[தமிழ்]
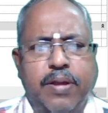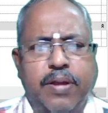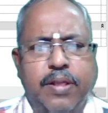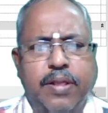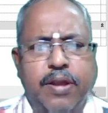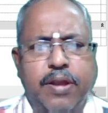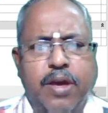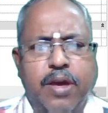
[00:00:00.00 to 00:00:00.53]

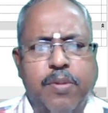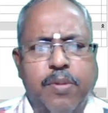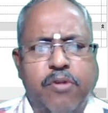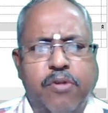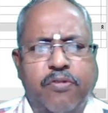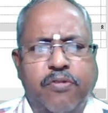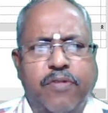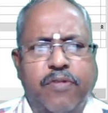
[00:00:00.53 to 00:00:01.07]
இந்த
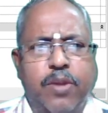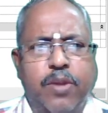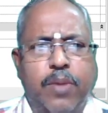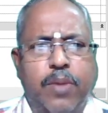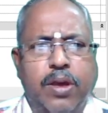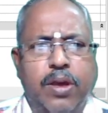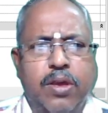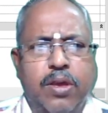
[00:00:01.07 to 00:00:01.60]
நார்மல் ரூஃப்
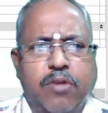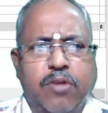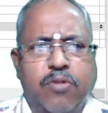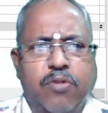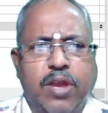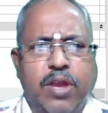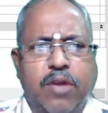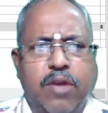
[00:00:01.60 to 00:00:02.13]
வேணுமா
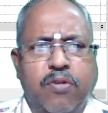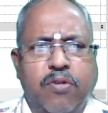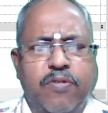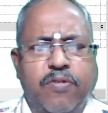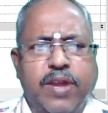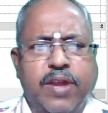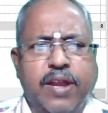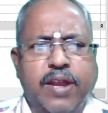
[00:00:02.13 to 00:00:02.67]
ஸோ இங்கே
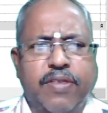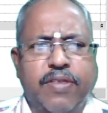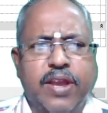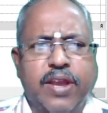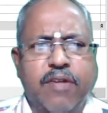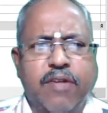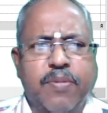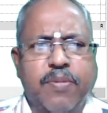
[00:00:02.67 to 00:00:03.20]
ரூஃப்னு எடுத்திங்கனாவே